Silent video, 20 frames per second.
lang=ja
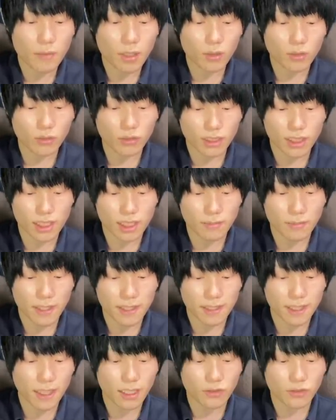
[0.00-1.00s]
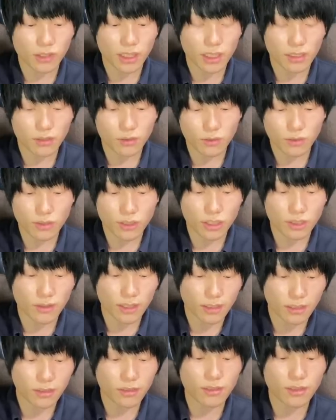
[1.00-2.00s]
この一番最後の160
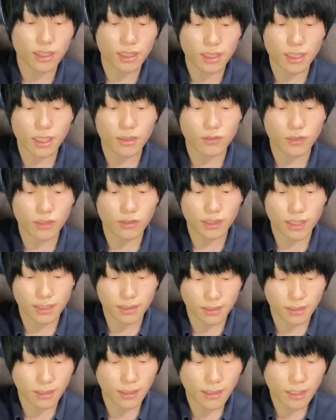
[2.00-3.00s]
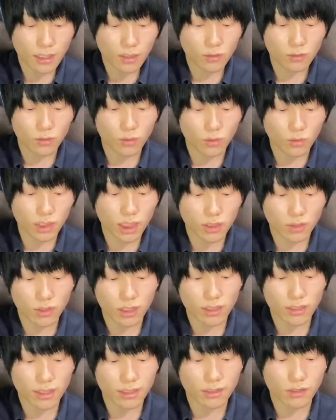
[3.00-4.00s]
はスルーして、上2つ、この5で取
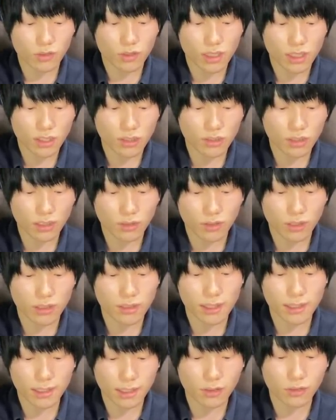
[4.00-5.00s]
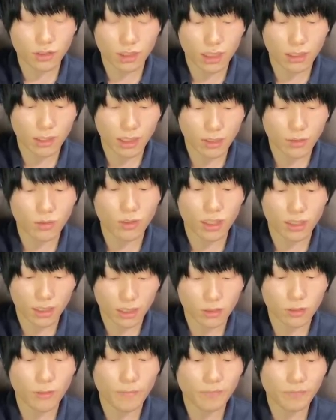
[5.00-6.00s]
れるやつと20で取れるやつは取っていこうか
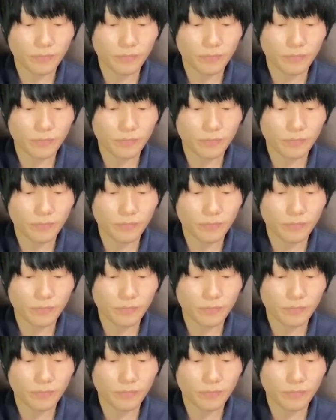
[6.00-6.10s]
なと